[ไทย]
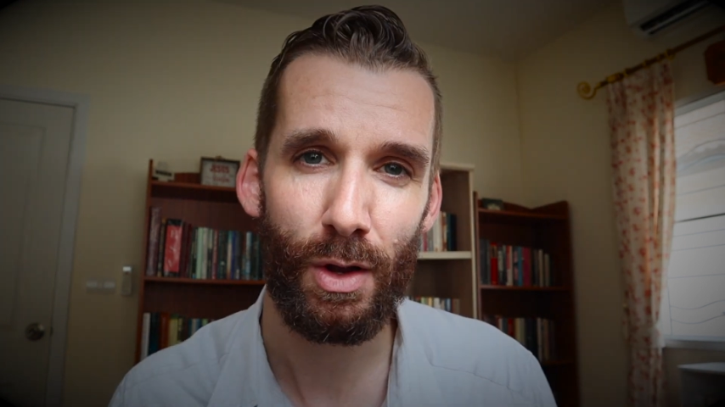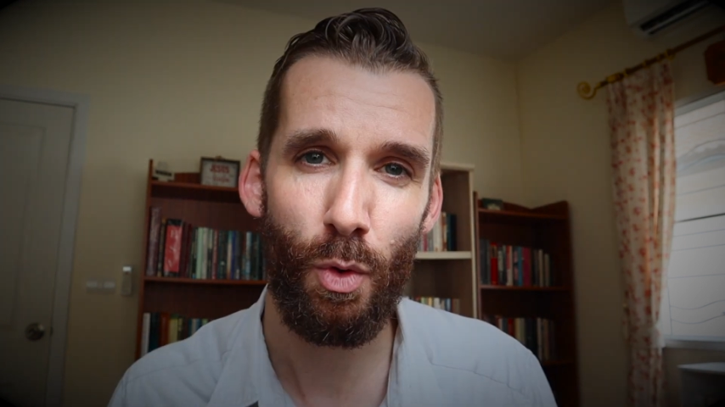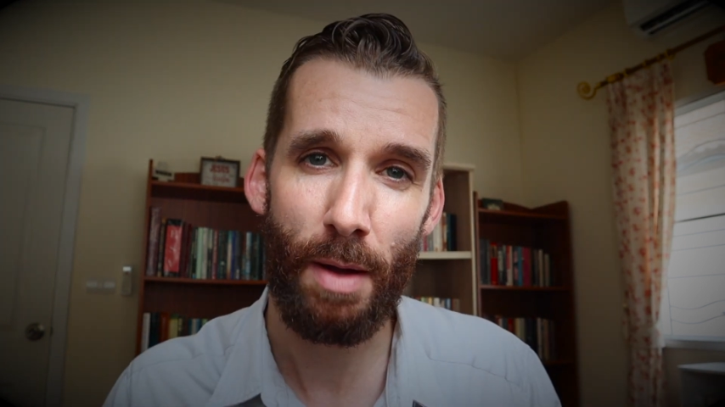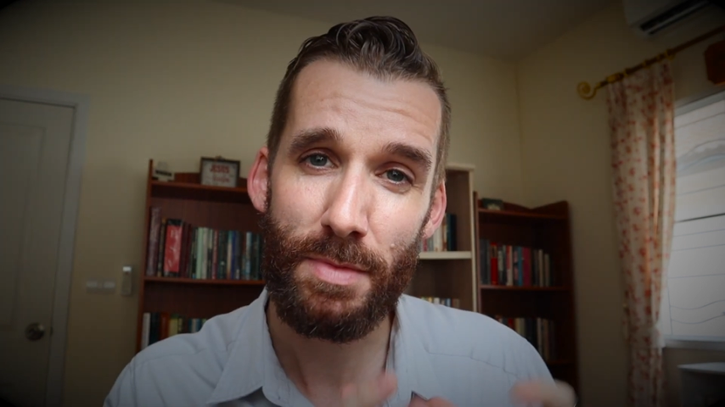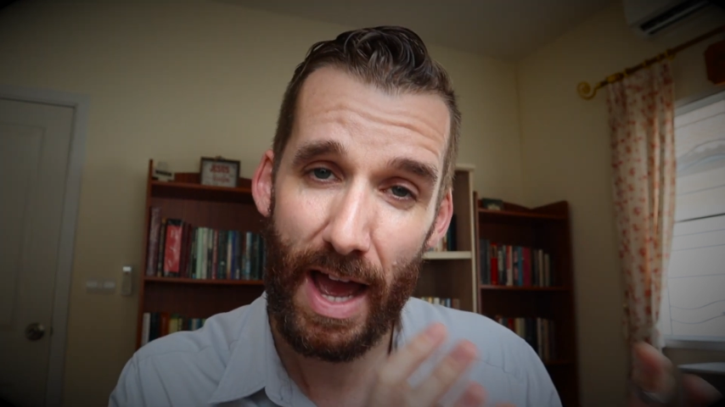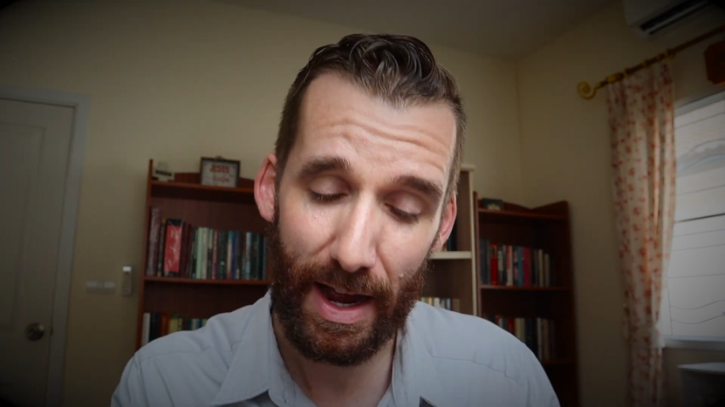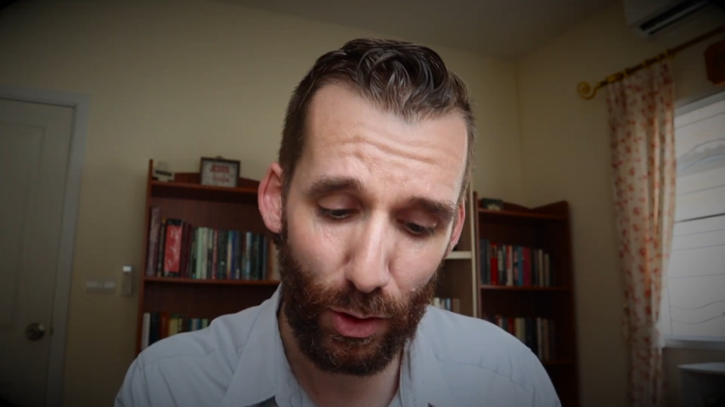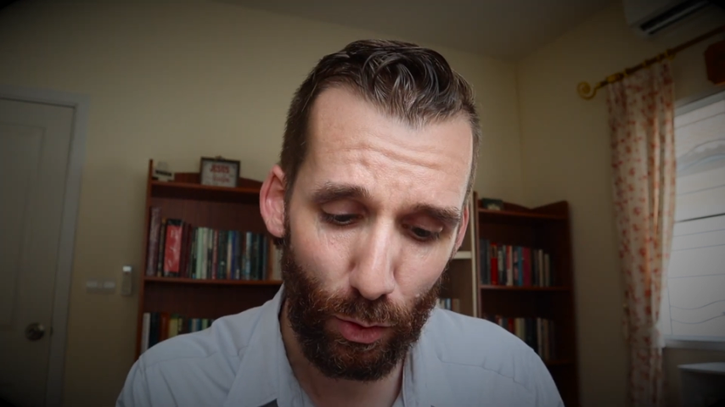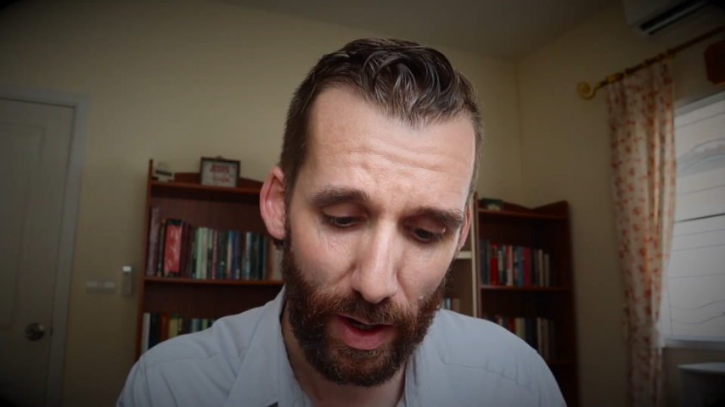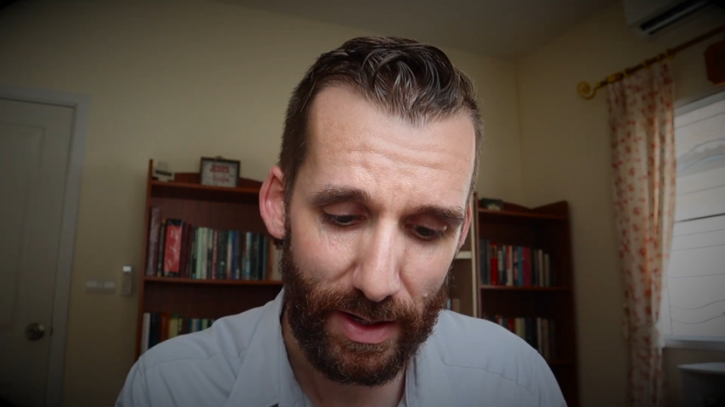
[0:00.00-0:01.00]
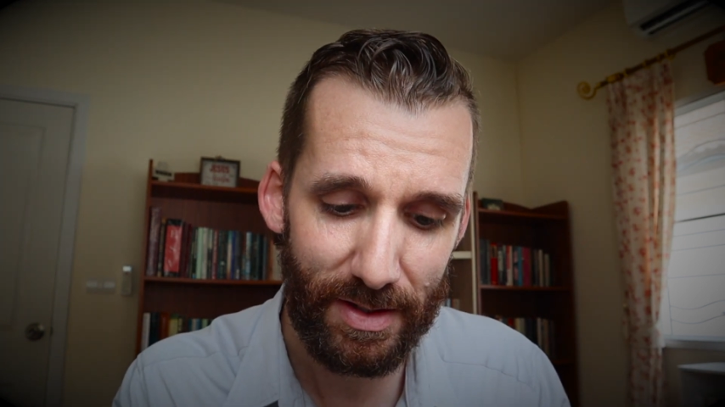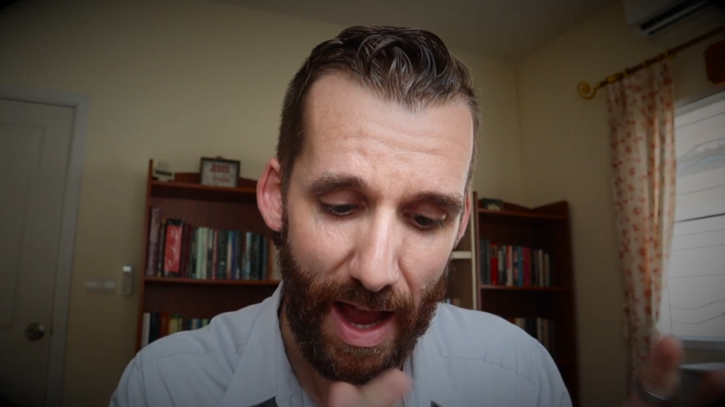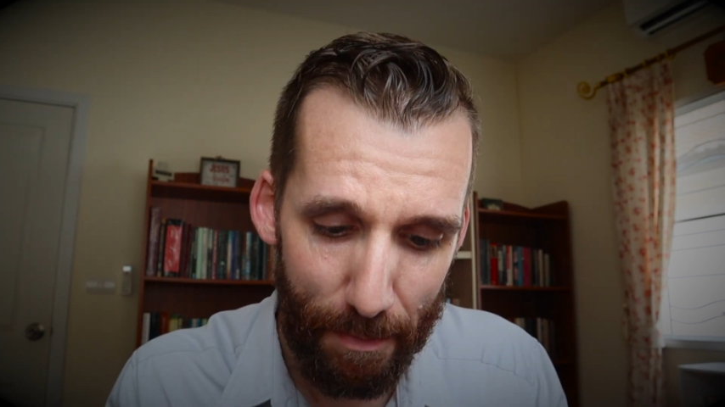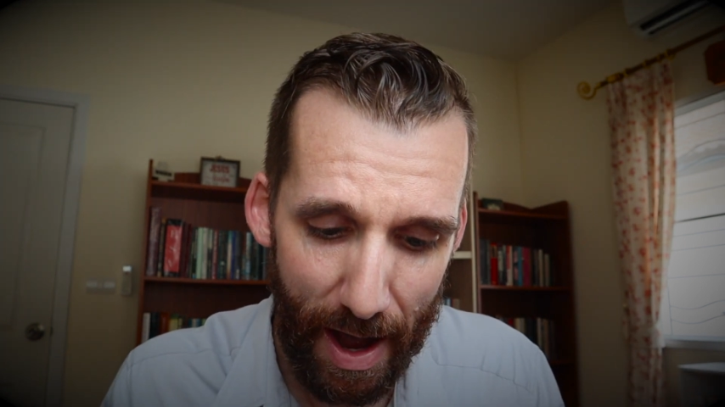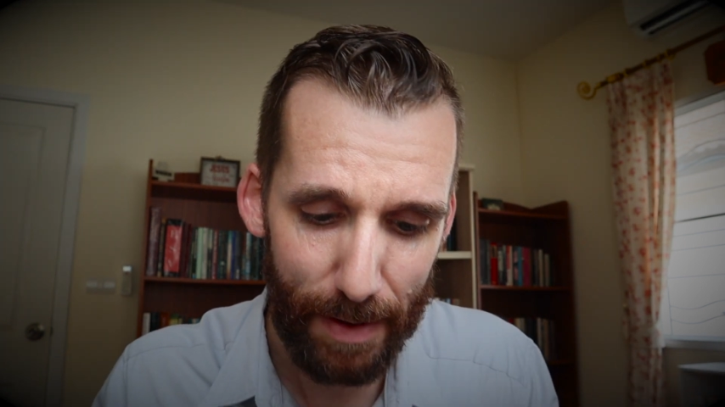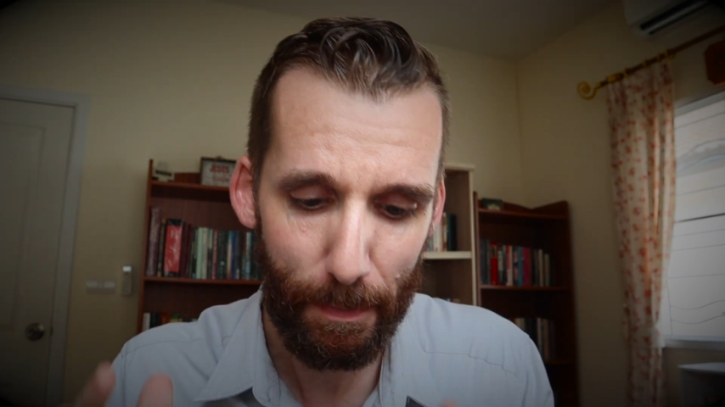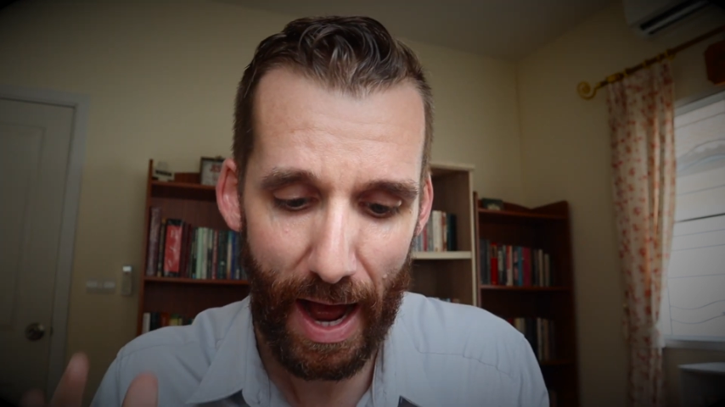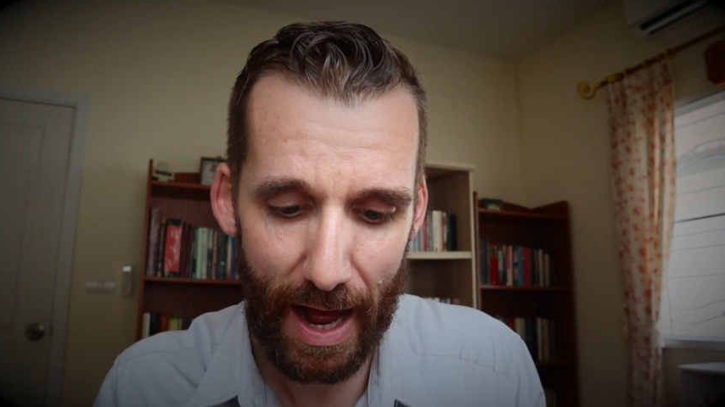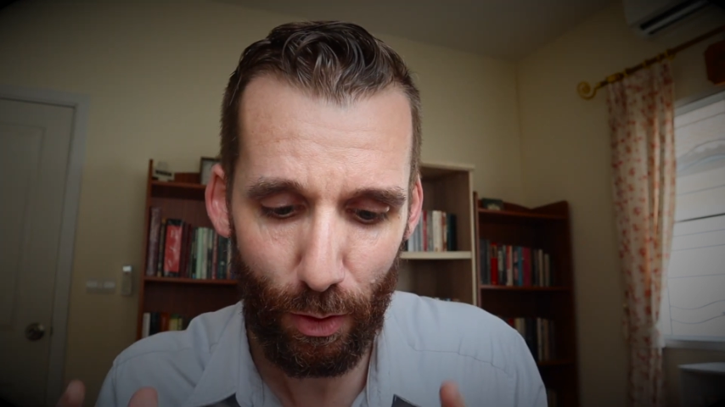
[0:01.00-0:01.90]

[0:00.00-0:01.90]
ความอยากรวยสามารถพา